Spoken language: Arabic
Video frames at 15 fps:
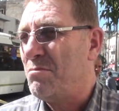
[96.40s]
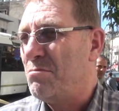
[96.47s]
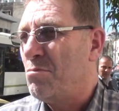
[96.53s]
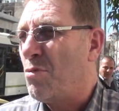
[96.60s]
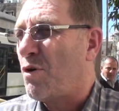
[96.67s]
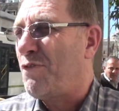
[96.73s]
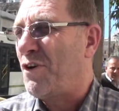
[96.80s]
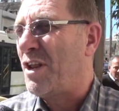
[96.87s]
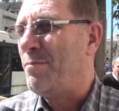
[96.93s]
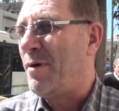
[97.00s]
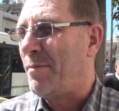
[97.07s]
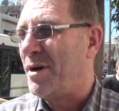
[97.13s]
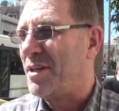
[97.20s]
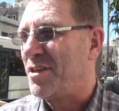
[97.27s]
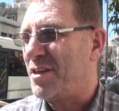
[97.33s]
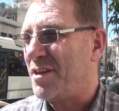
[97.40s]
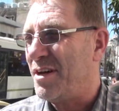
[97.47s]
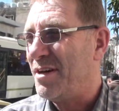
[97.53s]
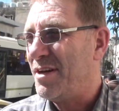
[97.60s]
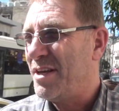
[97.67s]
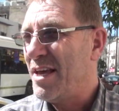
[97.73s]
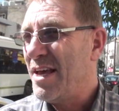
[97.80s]
مخفرين مع
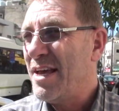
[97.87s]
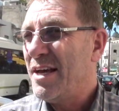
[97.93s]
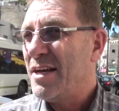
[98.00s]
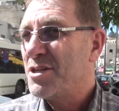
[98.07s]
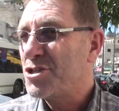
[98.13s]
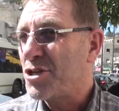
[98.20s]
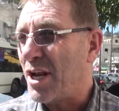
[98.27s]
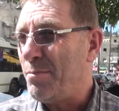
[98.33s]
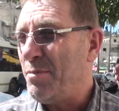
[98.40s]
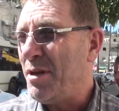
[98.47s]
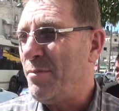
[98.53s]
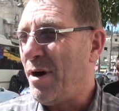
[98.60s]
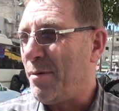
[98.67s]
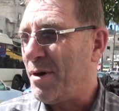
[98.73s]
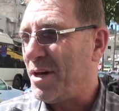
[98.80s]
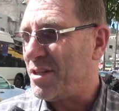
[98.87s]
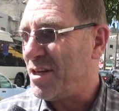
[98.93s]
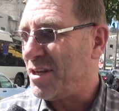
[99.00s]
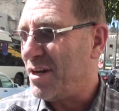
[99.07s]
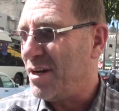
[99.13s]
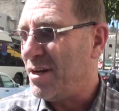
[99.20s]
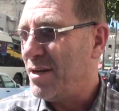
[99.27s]
بعضينا صلبين مع
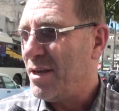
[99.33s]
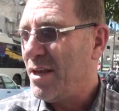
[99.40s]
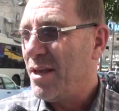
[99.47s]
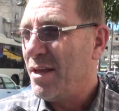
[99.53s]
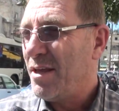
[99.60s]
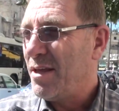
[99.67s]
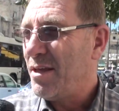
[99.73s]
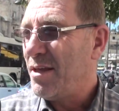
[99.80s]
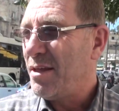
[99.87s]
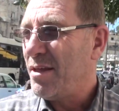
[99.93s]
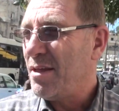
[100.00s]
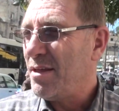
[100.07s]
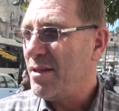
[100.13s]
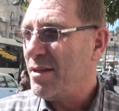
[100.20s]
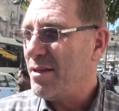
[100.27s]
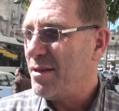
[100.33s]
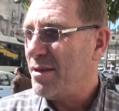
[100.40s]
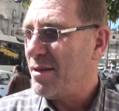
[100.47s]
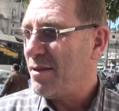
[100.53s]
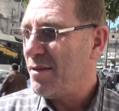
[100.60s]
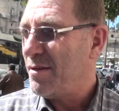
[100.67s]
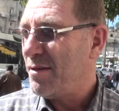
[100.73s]
بعضينا يعني لو وجدت هذه
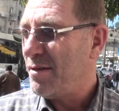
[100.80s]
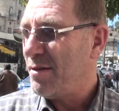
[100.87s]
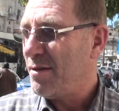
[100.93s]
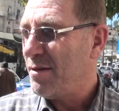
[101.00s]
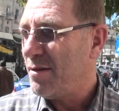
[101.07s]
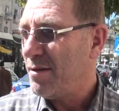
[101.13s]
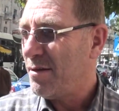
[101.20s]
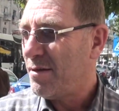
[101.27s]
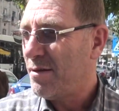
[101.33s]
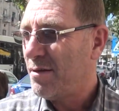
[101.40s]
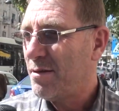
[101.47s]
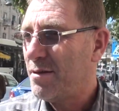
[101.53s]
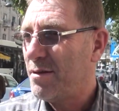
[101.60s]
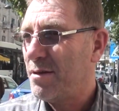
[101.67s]
الوزارة شو تطلب أنت منها؟